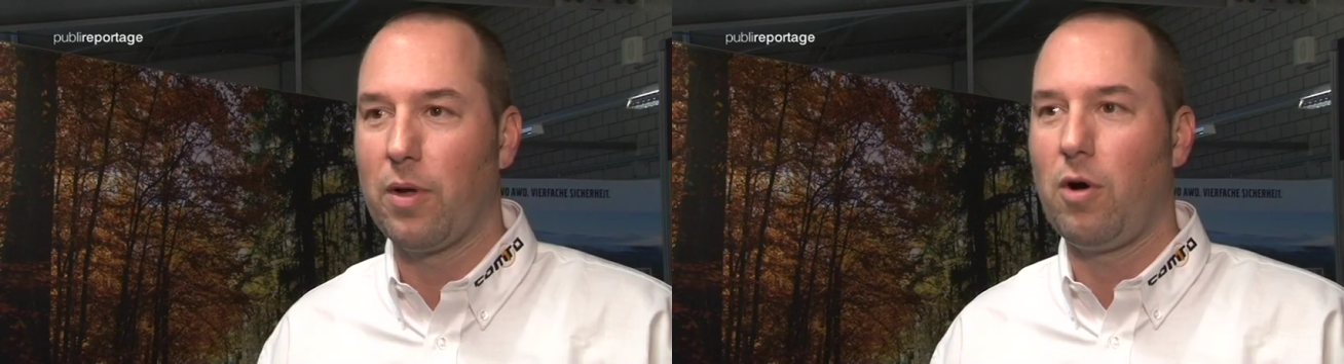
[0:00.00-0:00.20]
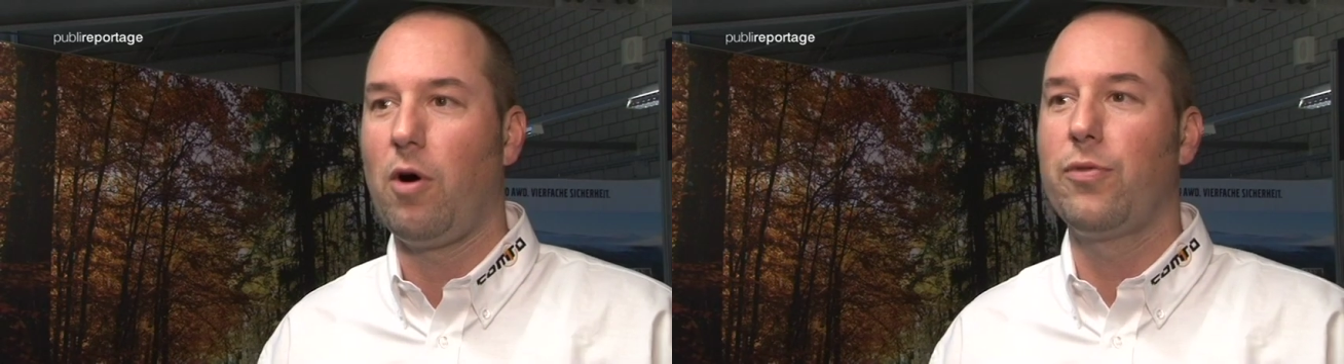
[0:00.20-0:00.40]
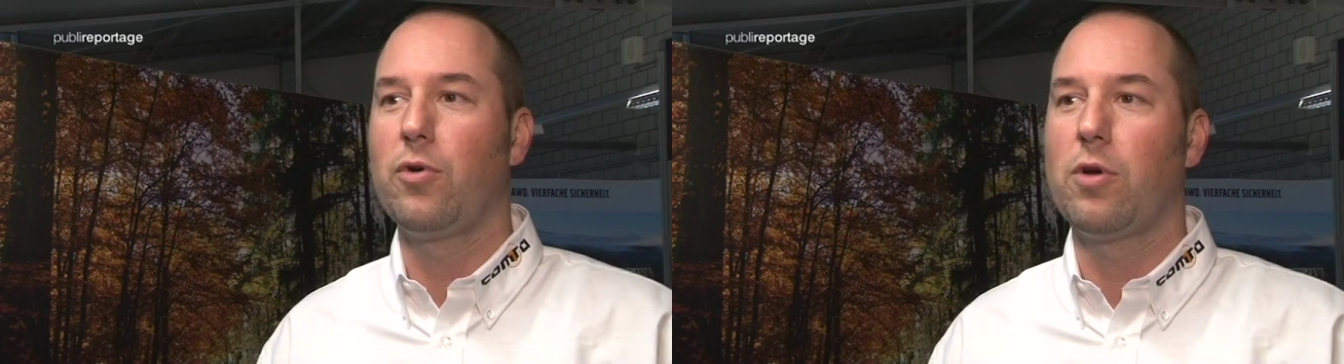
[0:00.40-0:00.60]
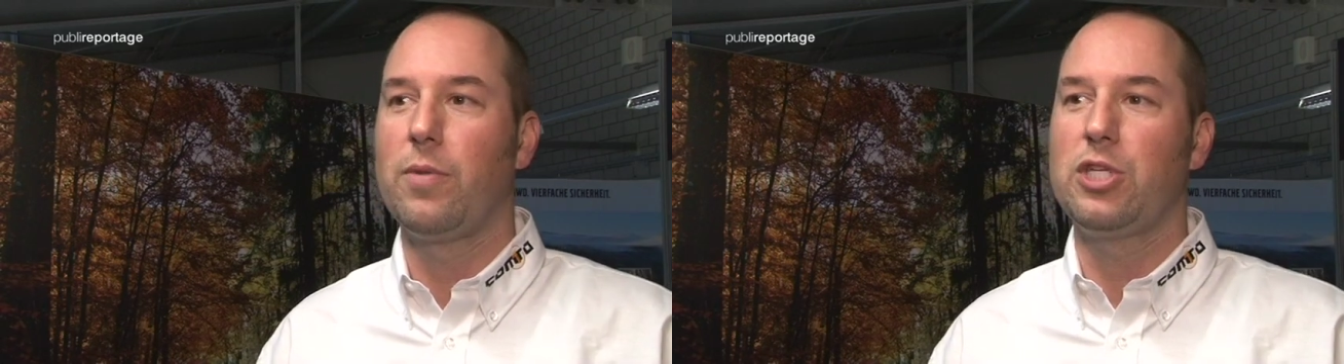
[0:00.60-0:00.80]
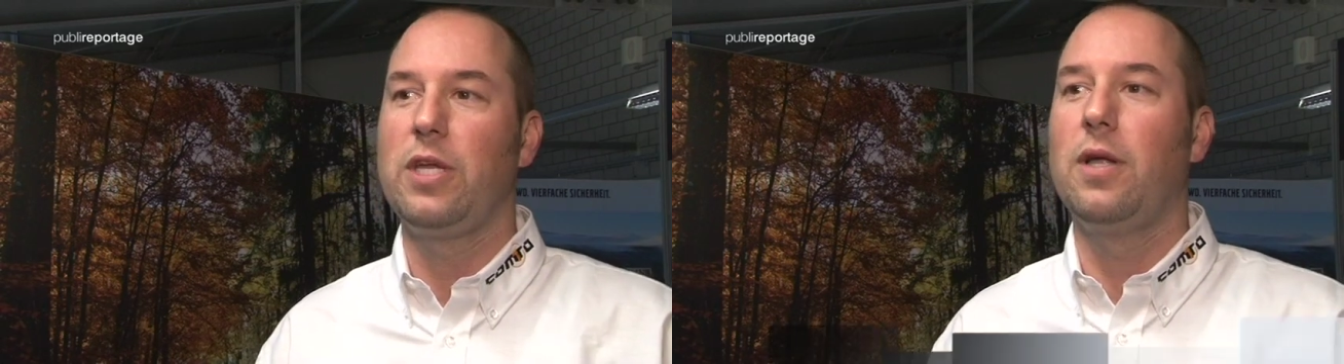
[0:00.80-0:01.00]

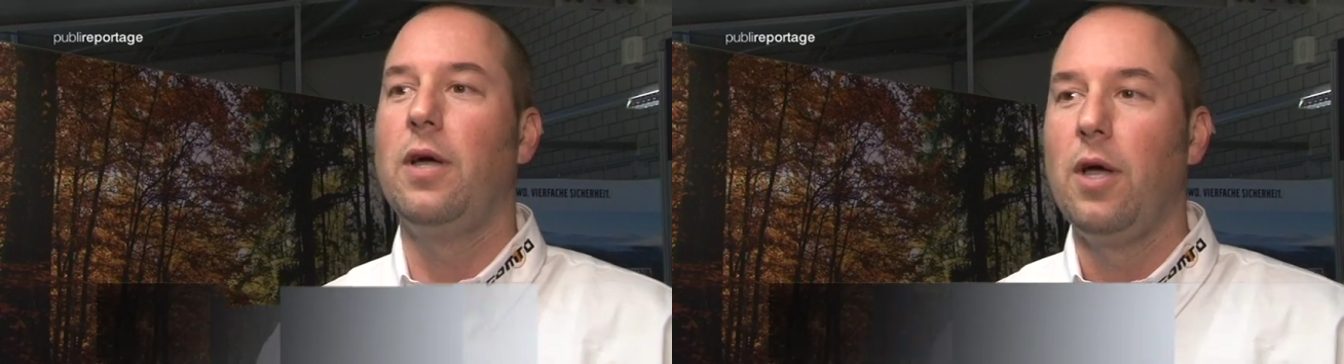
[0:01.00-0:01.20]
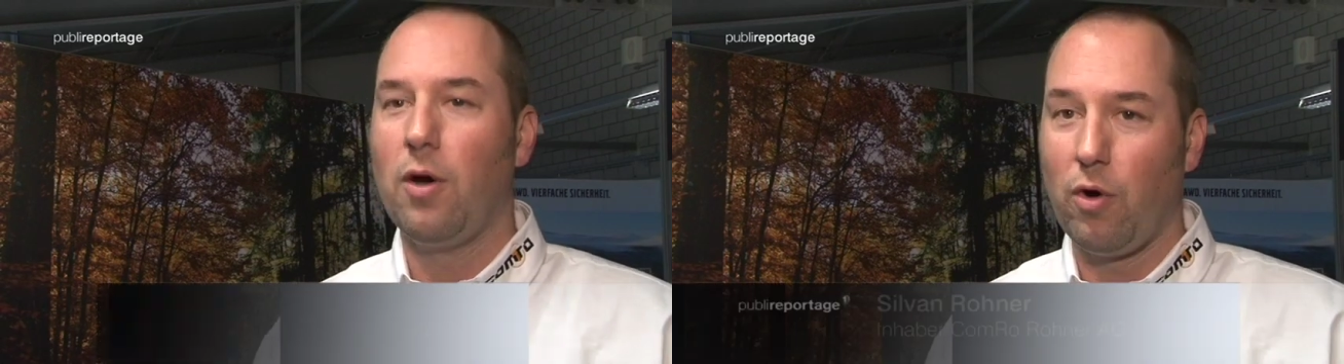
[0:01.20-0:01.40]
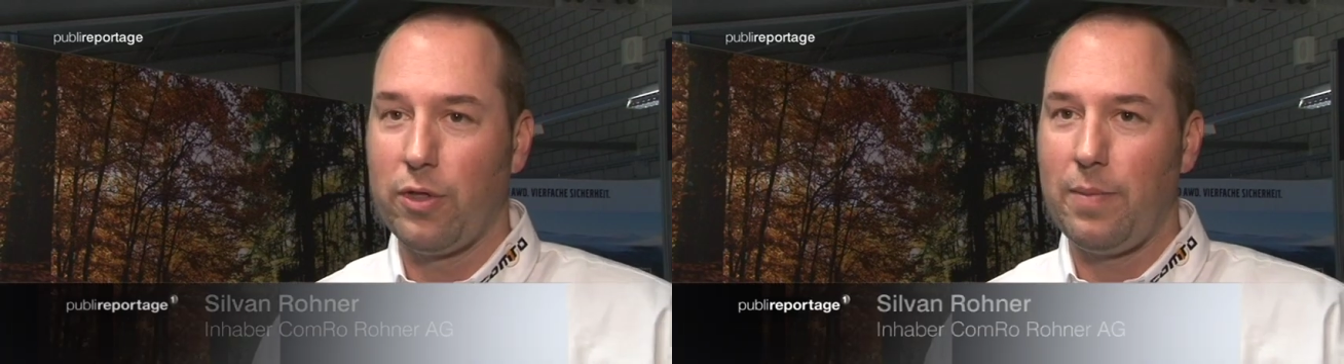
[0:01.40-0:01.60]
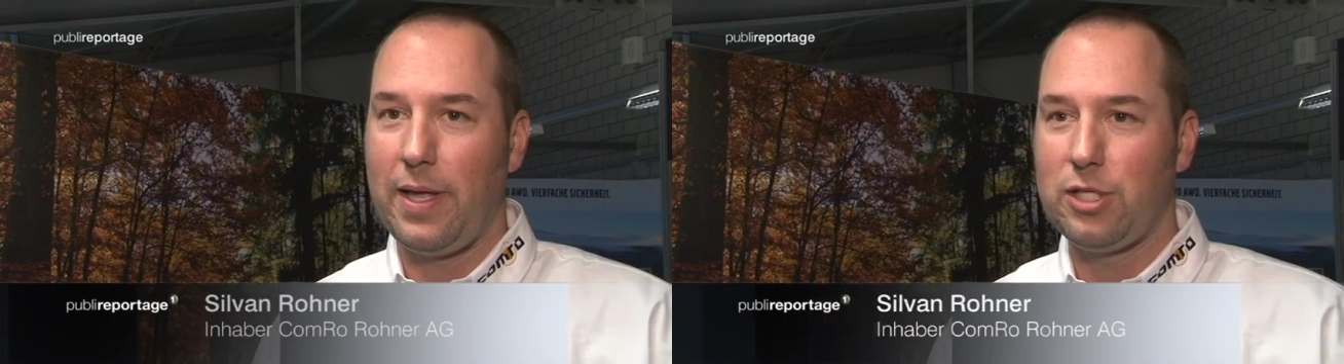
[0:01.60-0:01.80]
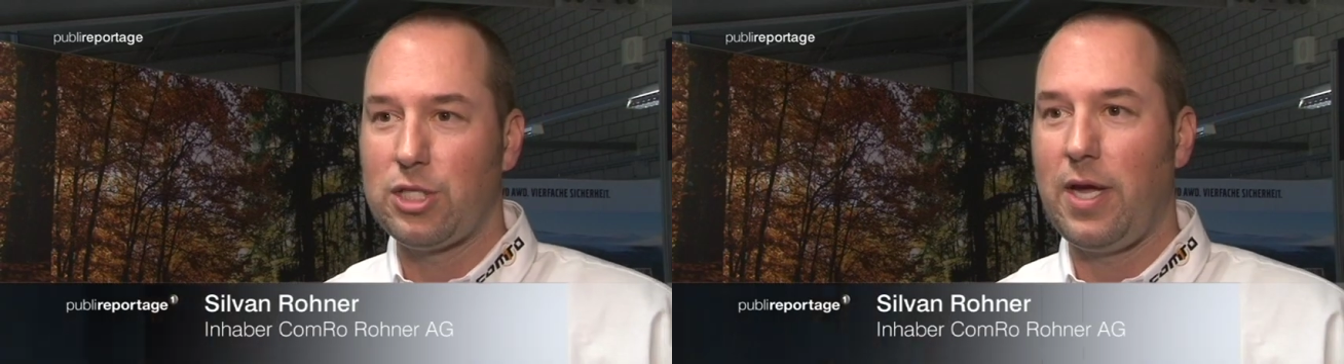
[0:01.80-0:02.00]
Plakatdruckmaschine oder im
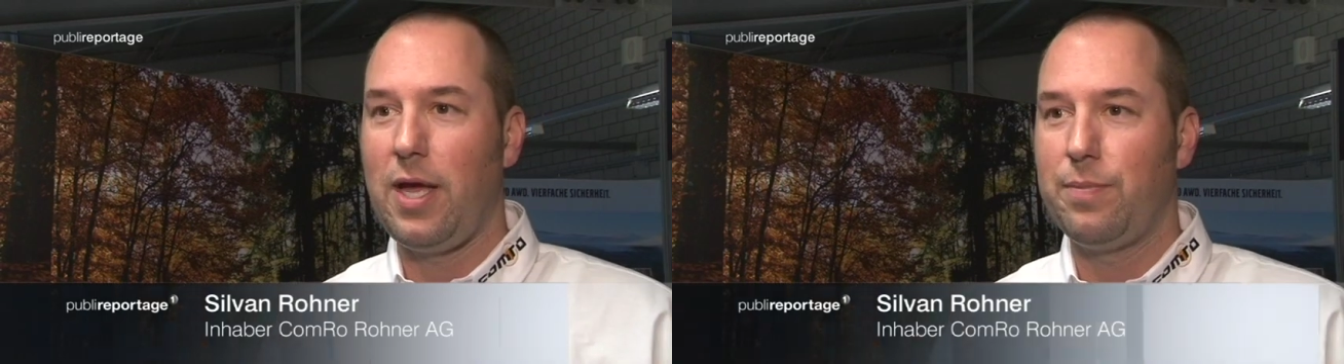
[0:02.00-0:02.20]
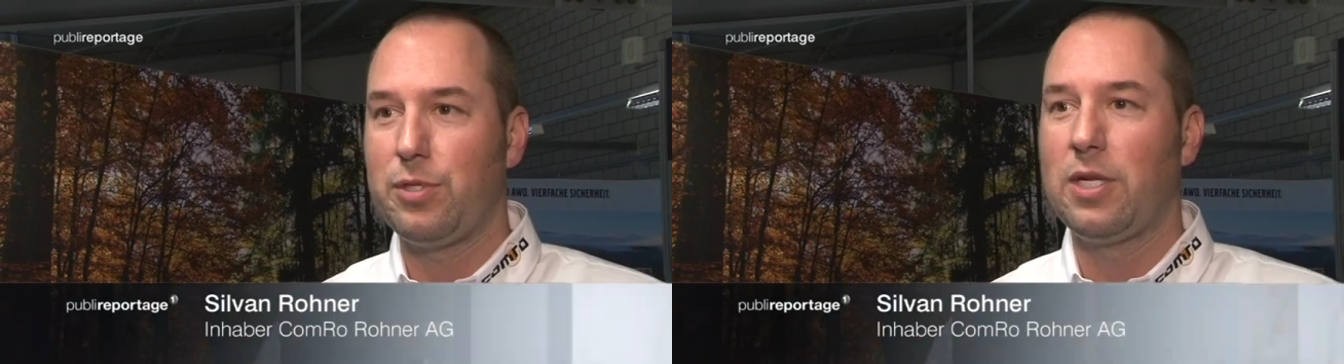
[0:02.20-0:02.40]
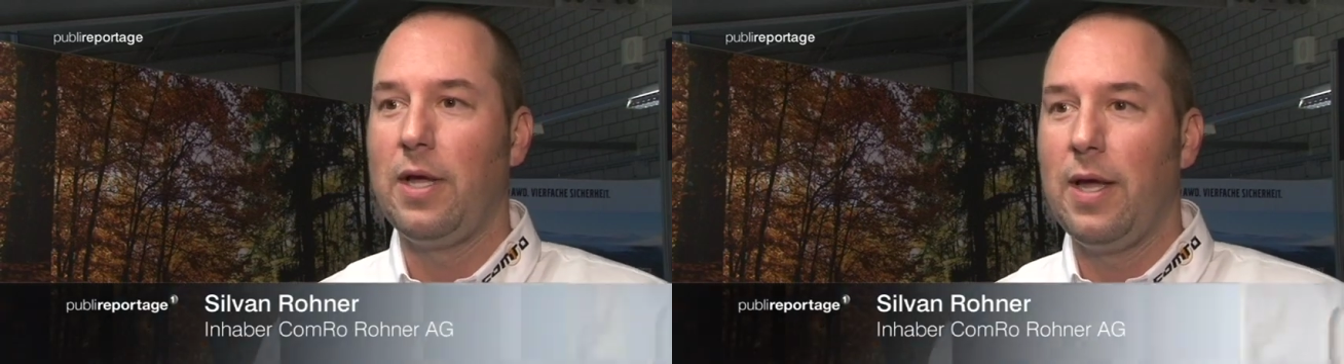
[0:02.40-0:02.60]
letzten Herbst